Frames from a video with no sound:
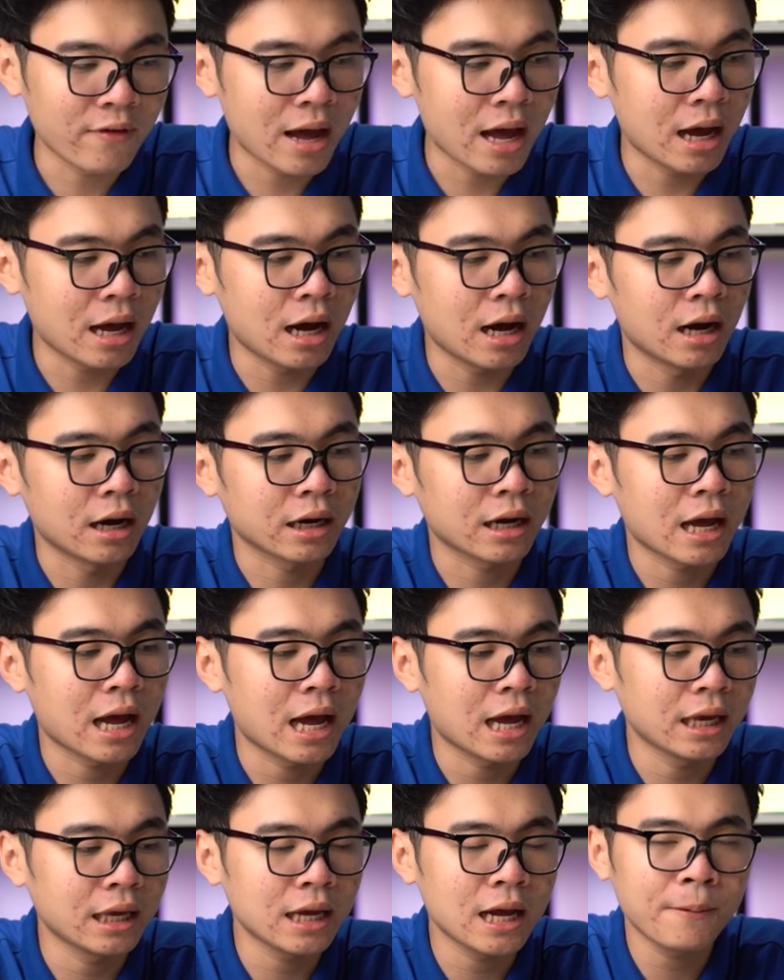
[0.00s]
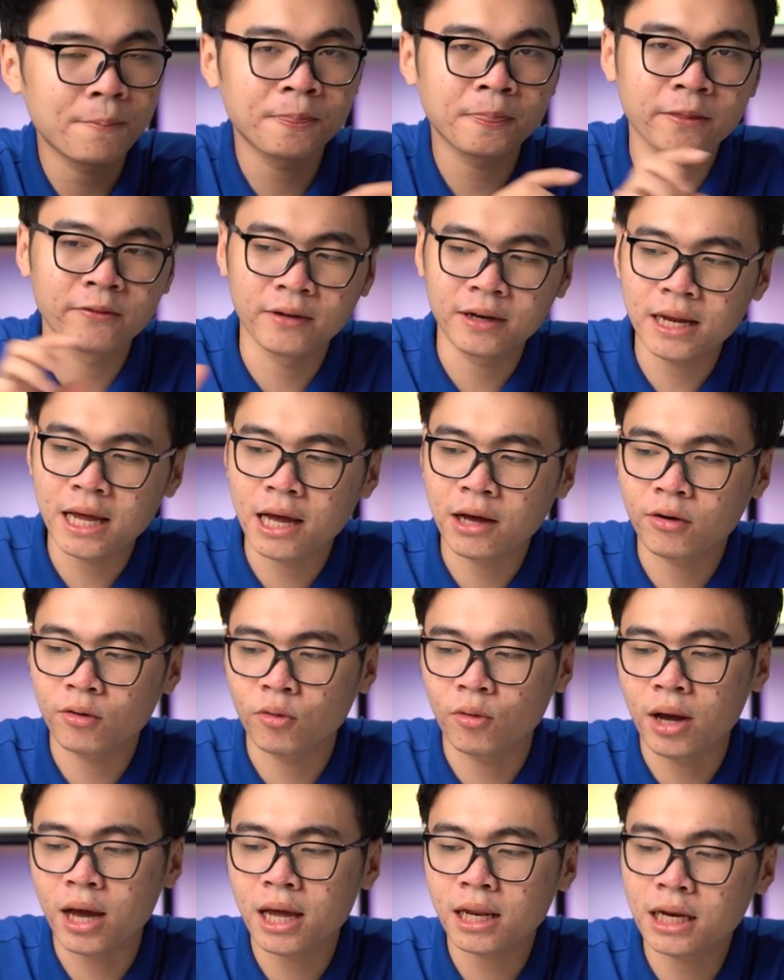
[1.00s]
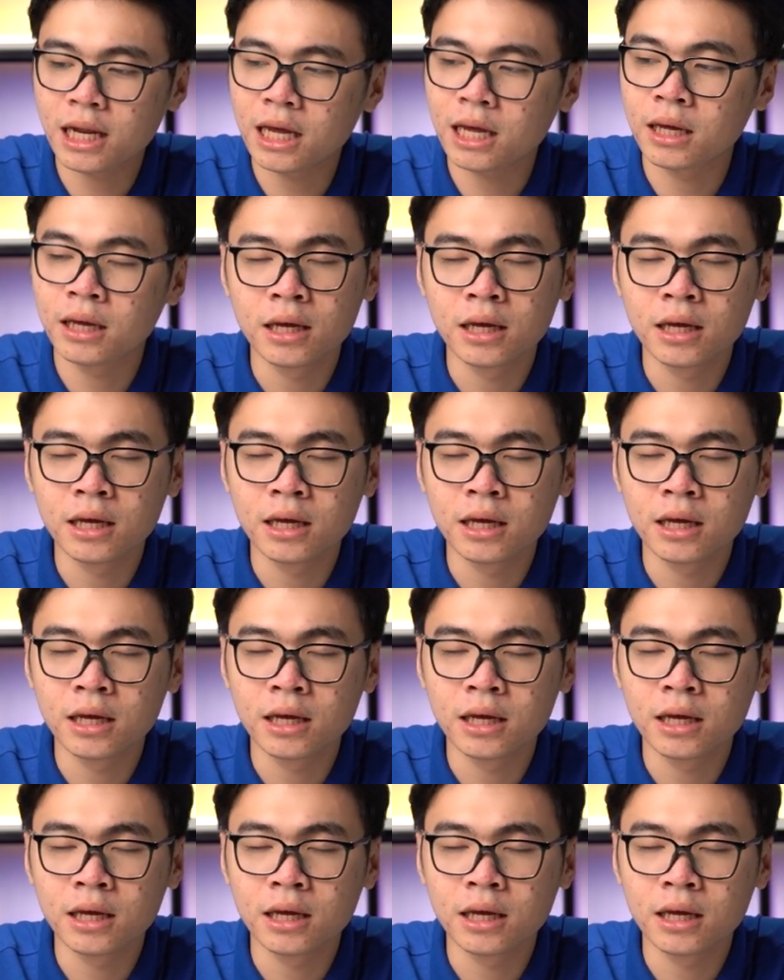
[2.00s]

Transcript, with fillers: và ở cái um, vấn đề của SD